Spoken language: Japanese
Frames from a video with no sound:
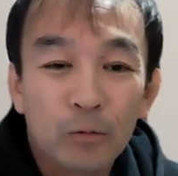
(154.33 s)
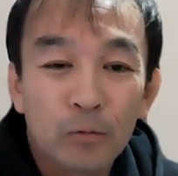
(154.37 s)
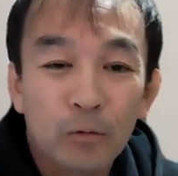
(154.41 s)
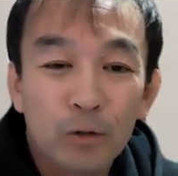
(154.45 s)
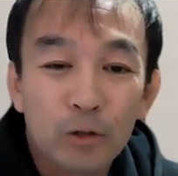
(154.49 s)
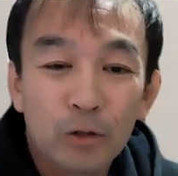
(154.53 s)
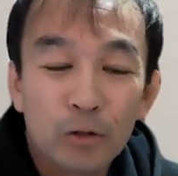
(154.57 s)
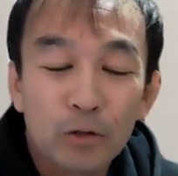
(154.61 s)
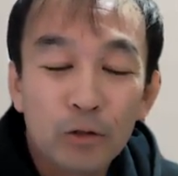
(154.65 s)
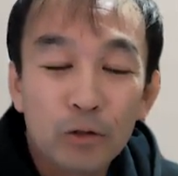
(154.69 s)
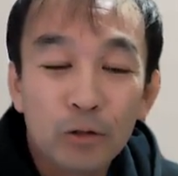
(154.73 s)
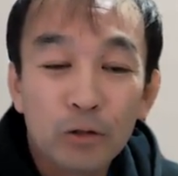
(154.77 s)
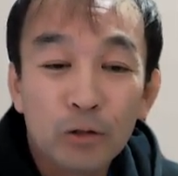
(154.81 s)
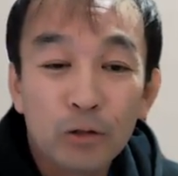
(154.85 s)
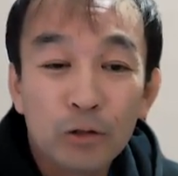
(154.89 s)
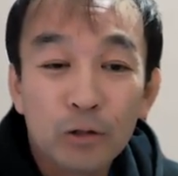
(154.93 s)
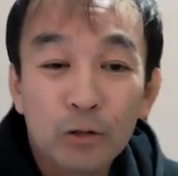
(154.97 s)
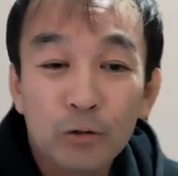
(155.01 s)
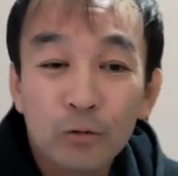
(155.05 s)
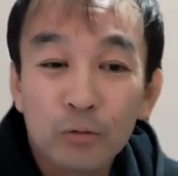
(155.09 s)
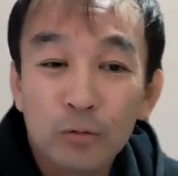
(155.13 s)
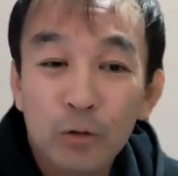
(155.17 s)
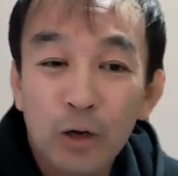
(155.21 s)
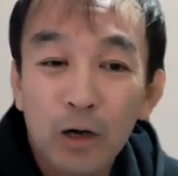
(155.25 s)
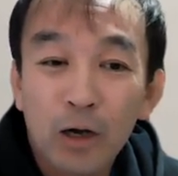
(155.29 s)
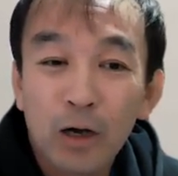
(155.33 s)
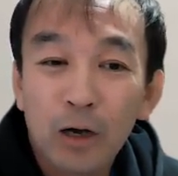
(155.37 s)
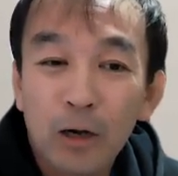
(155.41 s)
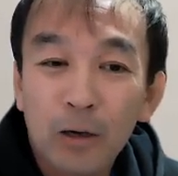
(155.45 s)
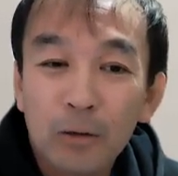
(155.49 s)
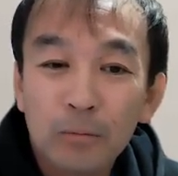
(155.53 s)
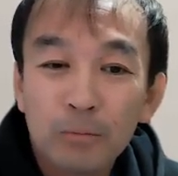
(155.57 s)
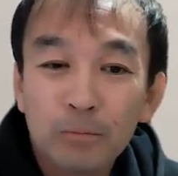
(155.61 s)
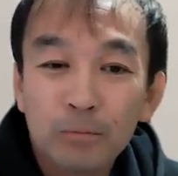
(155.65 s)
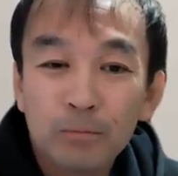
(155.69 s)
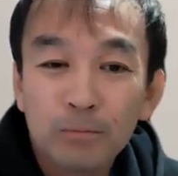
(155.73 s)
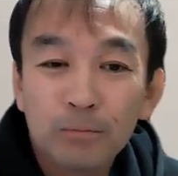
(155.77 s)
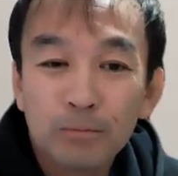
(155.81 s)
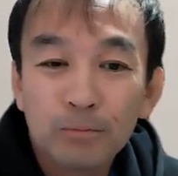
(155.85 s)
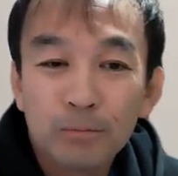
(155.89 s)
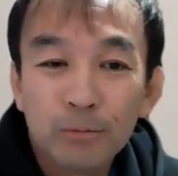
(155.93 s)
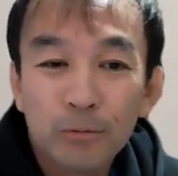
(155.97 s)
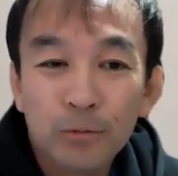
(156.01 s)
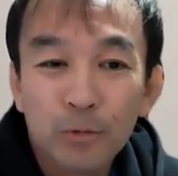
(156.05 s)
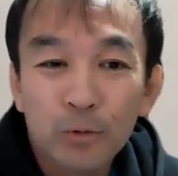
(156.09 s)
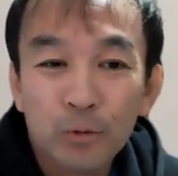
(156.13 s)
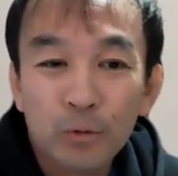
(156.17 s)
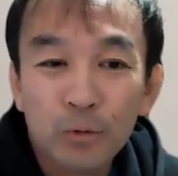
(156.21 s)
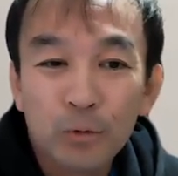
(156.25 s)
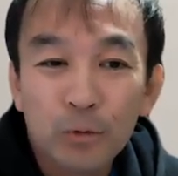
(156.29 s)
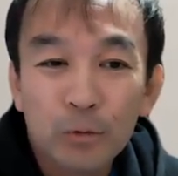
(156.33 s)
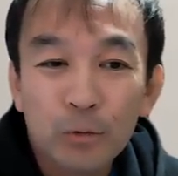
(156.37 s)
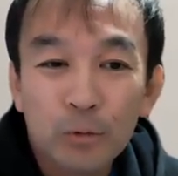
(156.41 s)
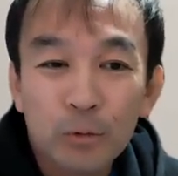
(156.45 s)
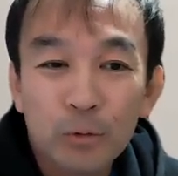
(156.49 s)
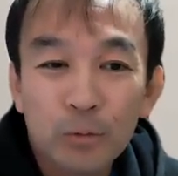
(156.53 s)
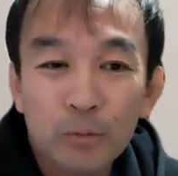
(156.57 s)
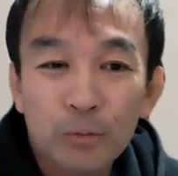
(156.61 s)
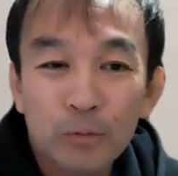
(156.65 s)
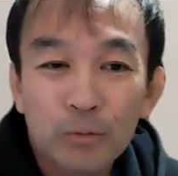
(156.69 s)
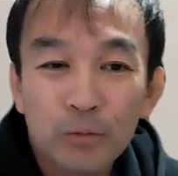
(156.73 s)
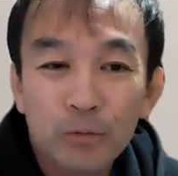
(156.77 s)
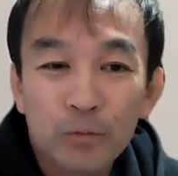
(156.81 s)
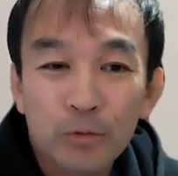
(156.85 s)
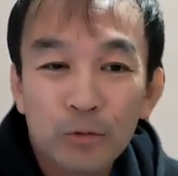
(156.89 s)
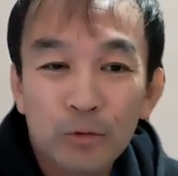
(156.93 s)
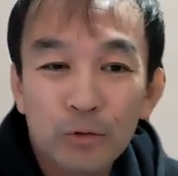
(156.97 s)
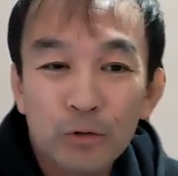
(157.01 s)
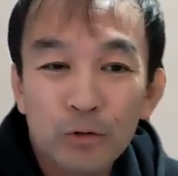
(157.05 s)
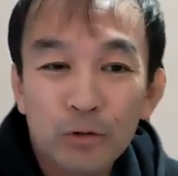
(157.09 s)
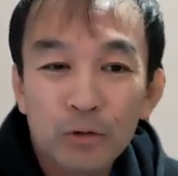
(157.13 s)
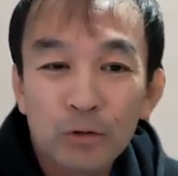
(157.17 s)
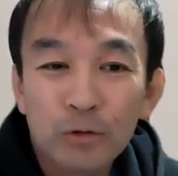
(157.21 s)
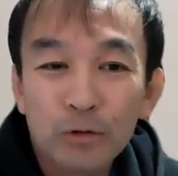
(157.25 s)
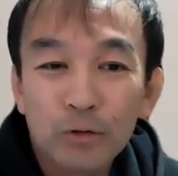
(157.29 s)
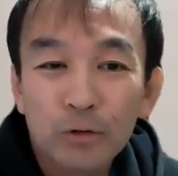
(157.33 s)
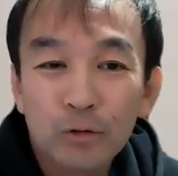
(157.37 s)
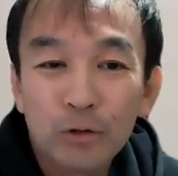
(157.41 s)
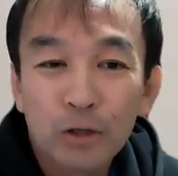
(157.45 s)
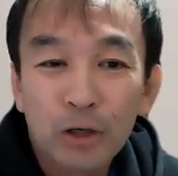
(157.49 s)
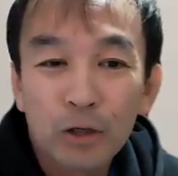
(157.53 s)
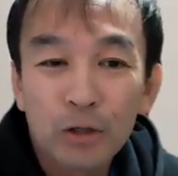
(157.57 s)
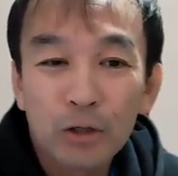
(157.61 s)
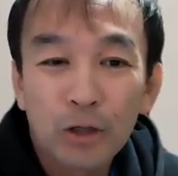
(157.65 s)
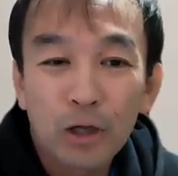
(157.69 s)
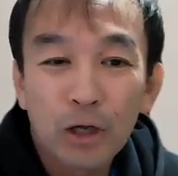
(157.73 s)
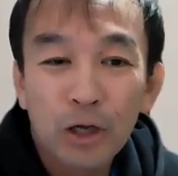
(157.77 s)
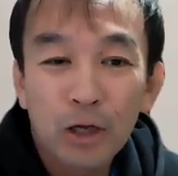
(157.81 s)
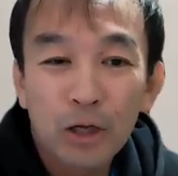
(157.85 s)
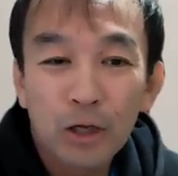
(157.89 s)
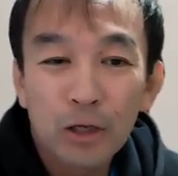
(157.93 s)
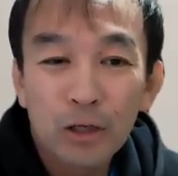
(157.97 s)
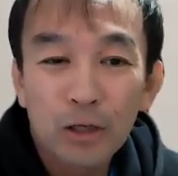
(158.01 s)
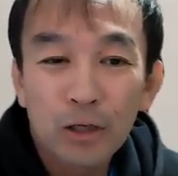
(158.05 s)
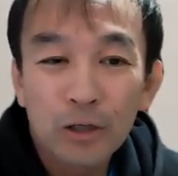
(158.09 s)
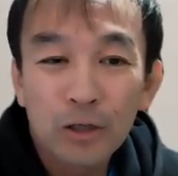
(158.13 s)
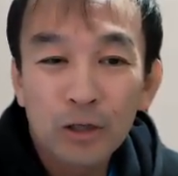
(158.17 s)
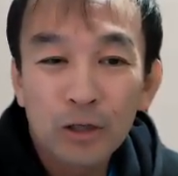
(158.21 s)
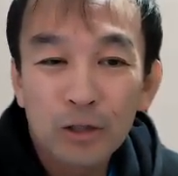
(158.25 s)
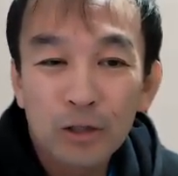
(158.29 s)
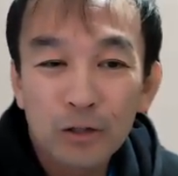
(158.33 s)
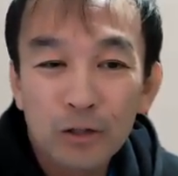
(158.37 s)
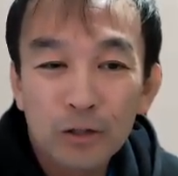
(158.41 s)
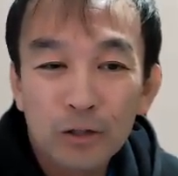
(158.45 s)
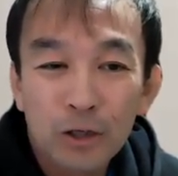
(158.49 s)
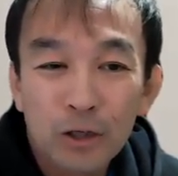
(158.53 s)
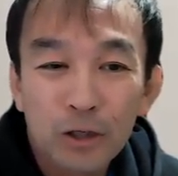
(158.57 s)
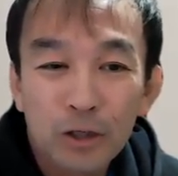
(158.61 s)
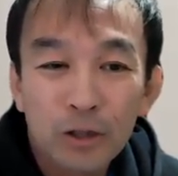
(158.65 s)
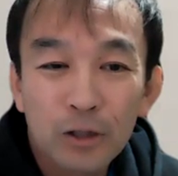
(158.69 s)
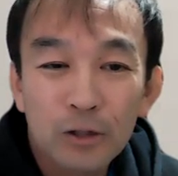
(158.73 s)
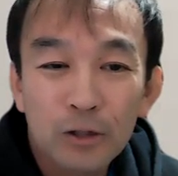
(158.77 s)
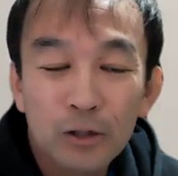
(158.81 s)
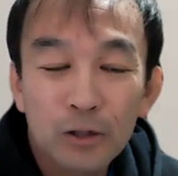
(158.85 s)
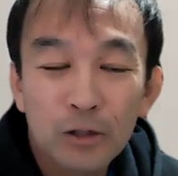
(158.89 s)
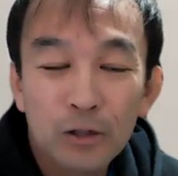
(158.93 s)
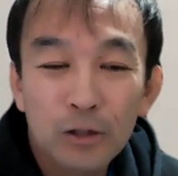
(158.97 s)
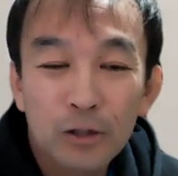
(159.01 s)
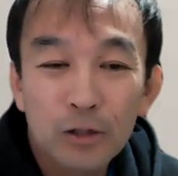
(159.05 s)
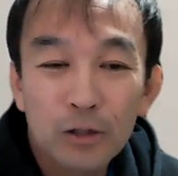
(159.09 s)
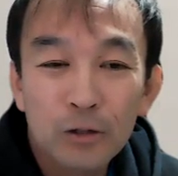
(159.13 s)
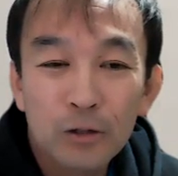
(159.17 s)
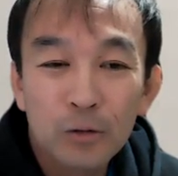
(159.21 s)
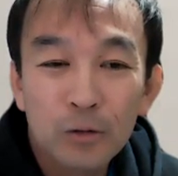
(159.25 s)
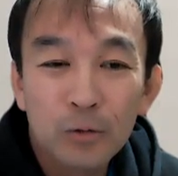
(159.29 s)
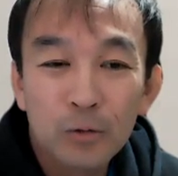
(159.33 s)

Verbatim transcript: 私自身はもう続けた先に